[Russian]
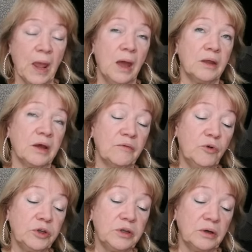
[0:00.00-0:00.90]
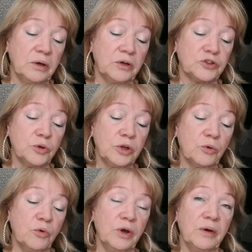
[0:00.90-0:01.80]
Так вот, э, что
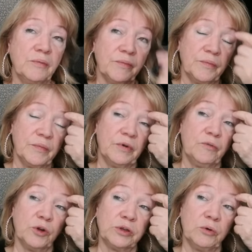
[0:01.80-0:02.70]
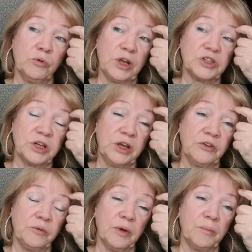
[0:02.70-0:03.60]
такое, вот у нас же есть
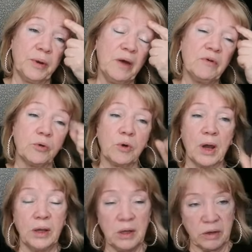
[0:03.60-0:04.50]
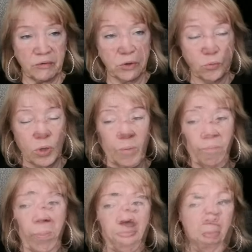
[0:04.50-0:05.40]
э, правая рука и левая рука.
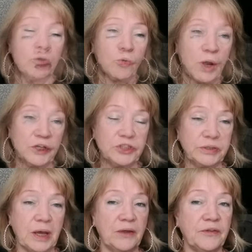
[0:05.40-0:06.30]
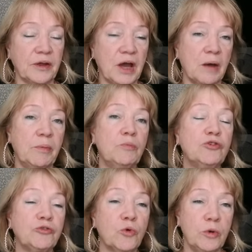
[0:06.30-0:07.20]
Правая, рука правая. считается как бы
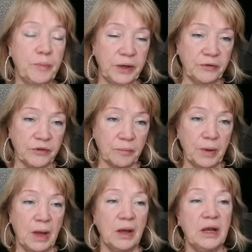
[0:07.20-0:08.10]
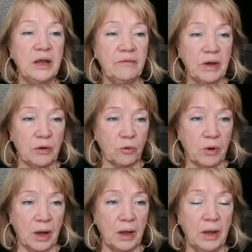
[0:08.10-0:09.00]
мужской принцип. Левая
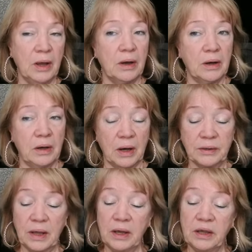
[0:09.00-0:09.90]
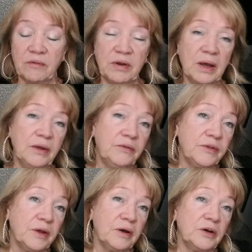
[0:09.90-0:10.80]
рука, э, она
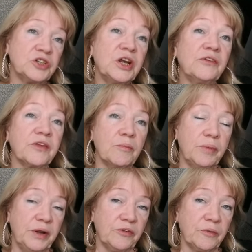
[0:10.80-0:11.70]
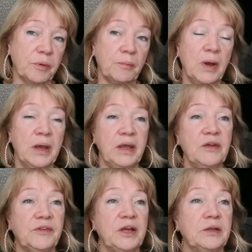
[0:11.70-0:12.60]
является женским принципом.
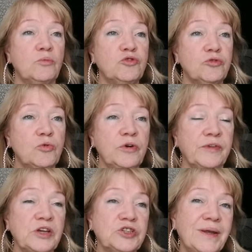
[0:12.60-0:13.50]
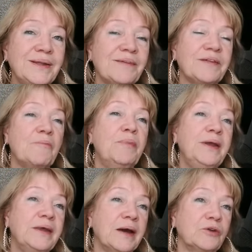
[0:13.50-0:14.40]
Если это мужское, значит, это
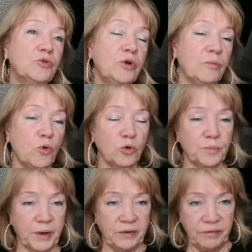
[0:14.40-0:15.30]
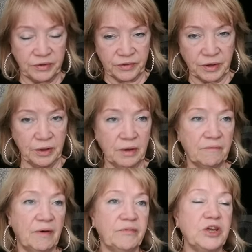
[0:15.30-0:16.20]
события, которые могут проявиться
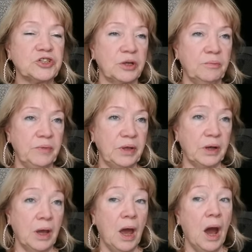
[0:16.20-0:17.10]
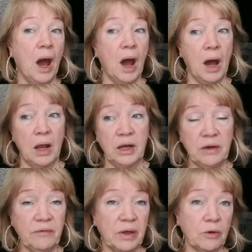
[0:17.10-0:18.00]
во внешнем мире. А
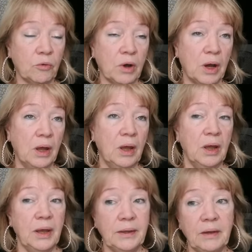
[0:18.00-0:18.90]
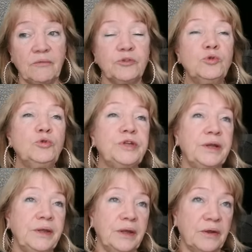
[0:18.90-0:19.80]
левая рука – это
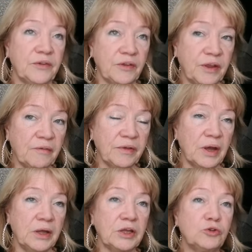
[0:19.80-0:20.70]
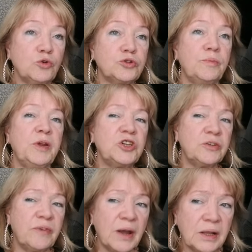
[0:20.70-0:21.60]
внутренняя составная, это то, что
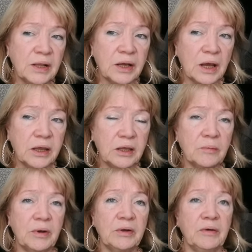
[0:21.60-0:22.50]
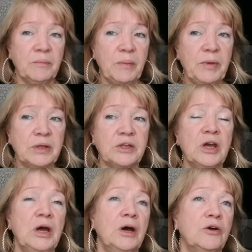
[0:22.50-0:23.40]
переживательные какие-то моменты,
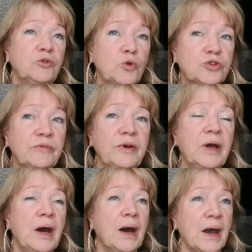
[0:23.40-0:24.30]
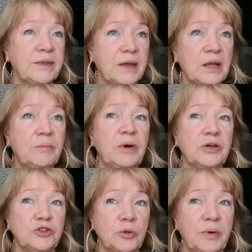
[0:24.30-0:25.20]
то, что вы хотели бы,
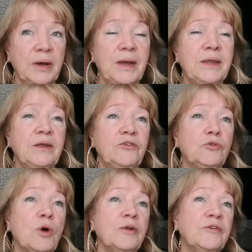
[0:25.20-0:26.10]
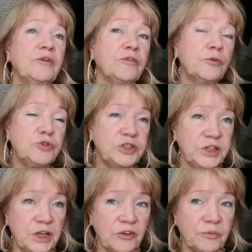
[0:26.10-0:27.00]
чтобы эти ситуации
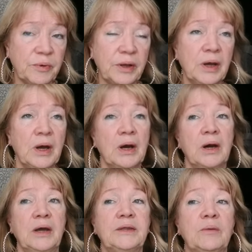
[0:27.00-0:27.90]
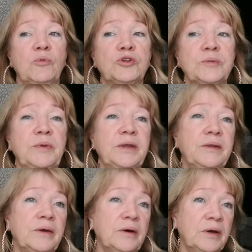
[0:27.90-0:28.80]
случились бы. Это может быть
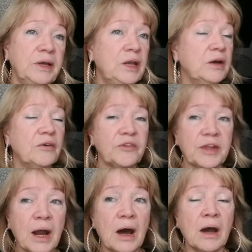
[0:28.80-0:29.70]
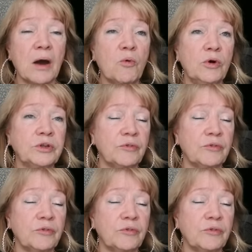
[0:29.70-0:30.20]
или страх какой-то, какой-то